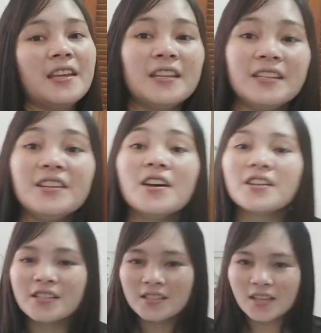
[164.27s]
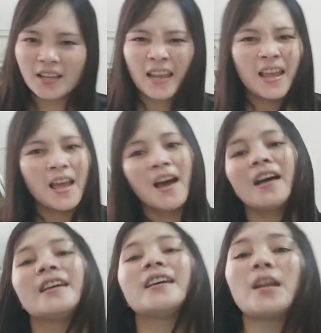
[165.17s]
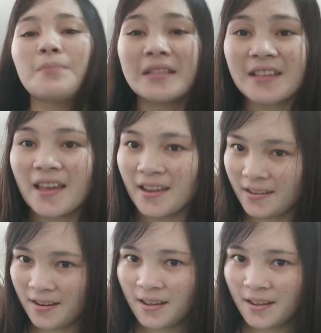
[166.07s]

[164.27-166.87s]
It Ignores. Ang hirap basahin.